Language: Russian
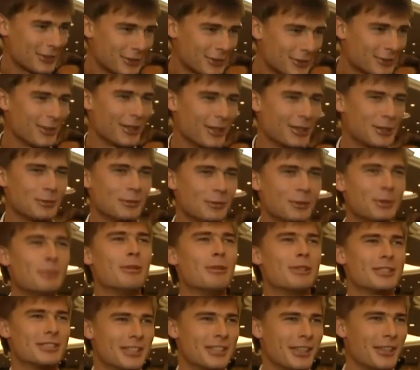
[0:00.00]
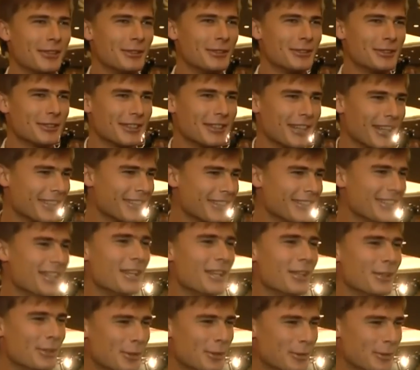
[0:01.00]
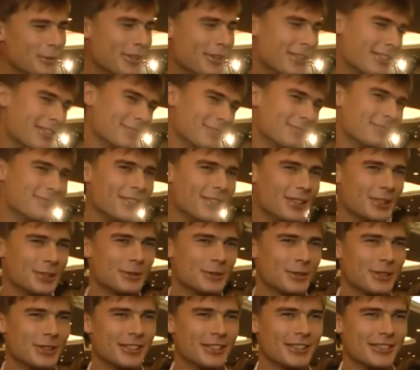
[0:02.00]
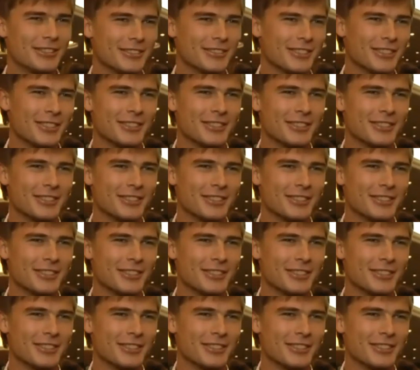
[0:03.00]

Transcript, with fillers: Ну, возьму, поставлю, как где и кубки, посмотрим.